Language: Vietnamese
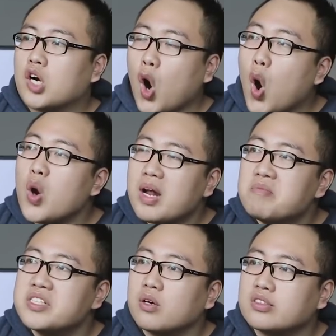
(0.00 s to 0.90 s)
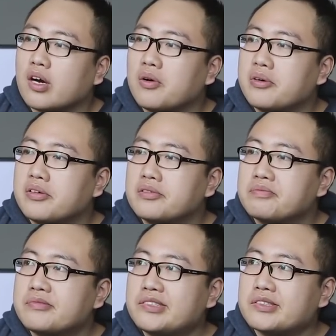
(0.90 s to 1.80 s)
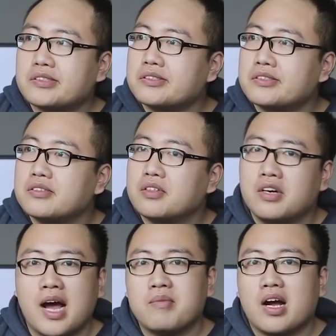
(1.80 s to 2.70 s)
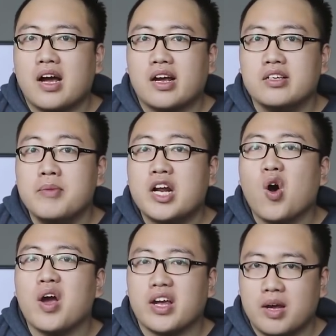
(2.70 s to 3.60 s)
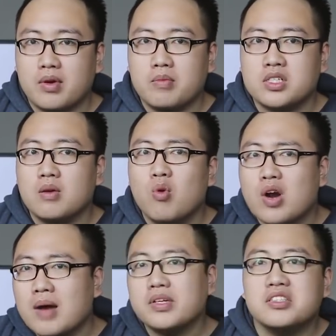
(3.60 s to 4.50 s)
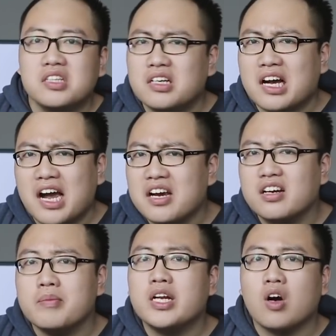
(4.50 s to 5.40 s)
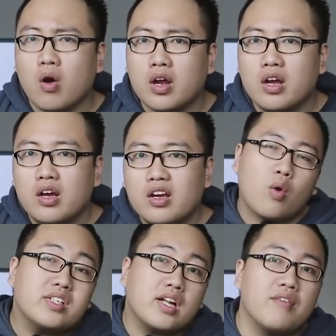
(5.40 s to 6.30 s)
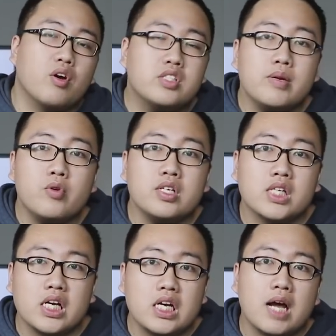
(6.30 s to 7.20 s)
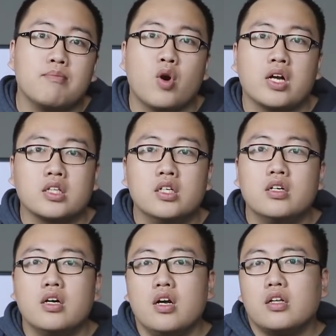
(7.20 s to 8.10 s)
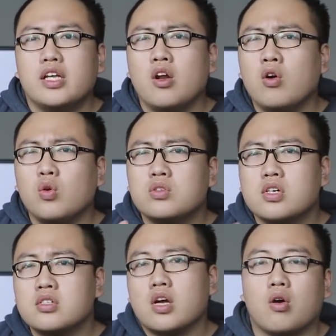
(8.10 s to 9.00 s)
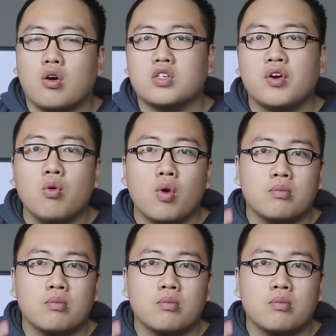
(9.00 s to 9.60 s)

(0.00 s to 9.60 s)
có 5 triệu 6 RAM cả ngày còn như Bitcoin anh em ạ Bây giờ mua RAM tích trữ hay hơn là Bitcoin Quay trở lại với con chip Ryzen 5 1400 thì đối thủ trực diện của nó trong phân khúc